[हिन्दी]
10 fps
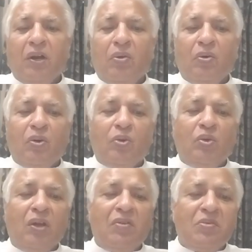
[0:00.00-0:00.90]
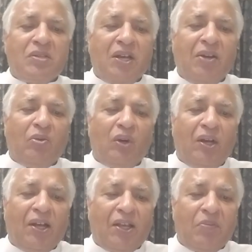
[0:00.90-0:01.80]
वालों और दुनियावी मसाइल को
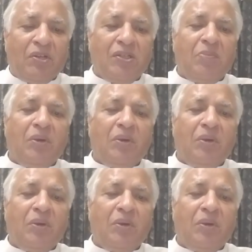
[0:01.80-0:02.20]
अल्लाह की मर्ज़ी